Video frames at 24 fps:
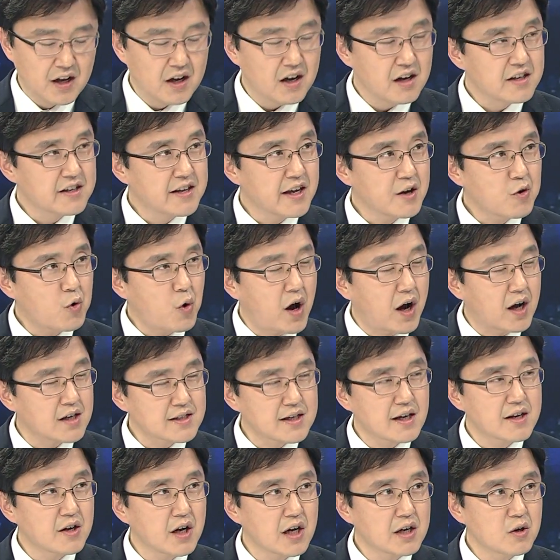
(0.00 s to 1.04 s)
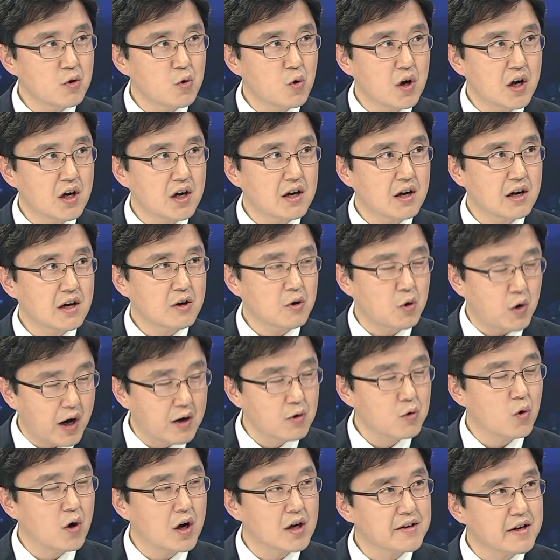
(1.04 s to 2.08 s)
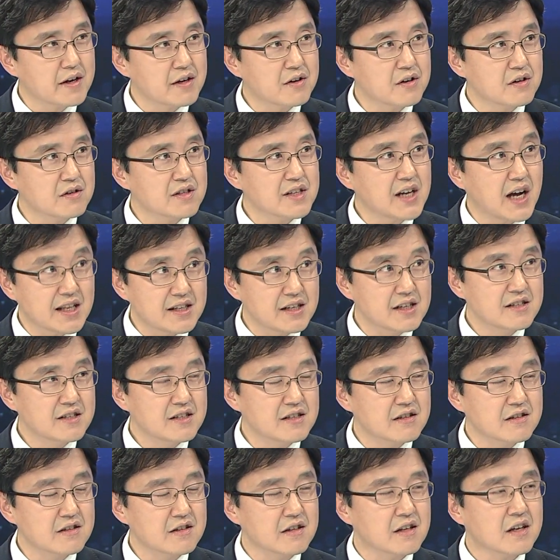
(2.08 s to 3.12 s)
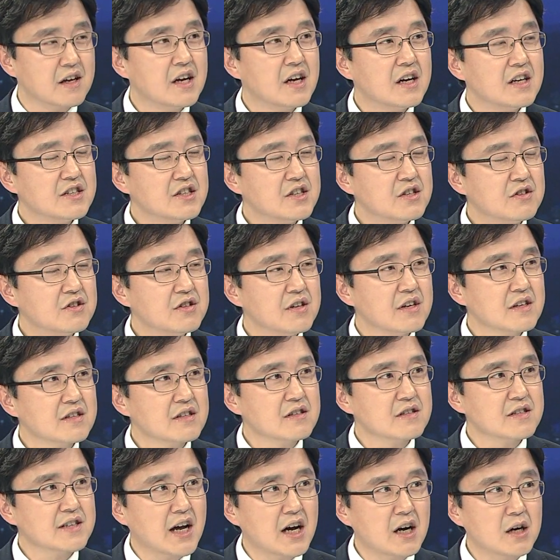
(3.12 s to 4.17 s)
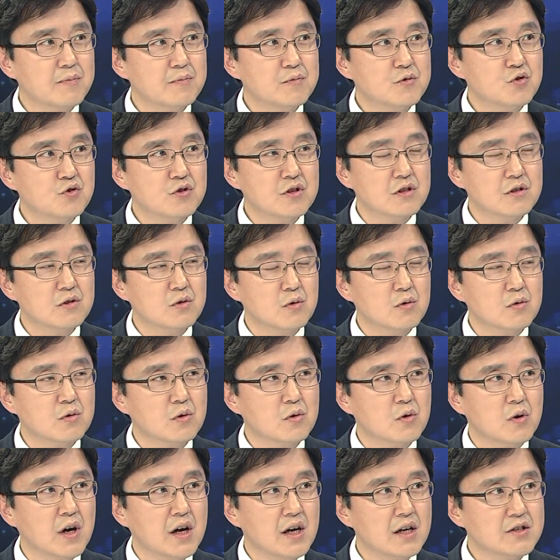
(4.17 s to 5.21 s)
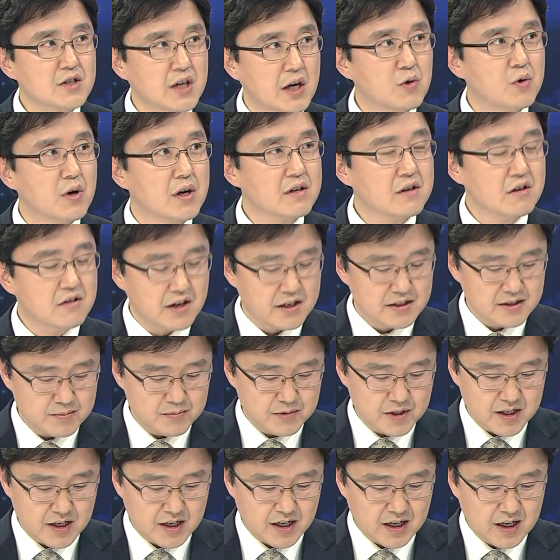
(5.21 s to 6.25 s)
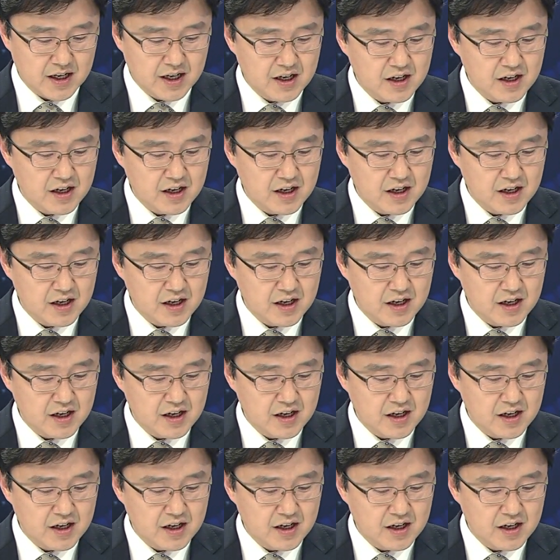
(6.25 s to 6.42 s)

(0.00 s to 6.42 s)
이게 과장 광고가, 광고가 될 건지 아닐지는 GTX 사업 추진 속도가 좌우할 것 같습니다.